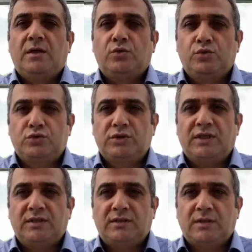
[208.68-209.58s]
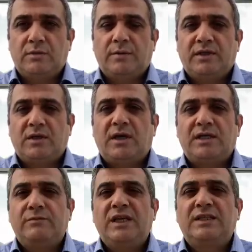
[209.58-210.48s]
Rusya'nın tamamen
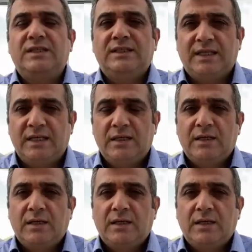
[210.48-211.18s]
hakimiyetinde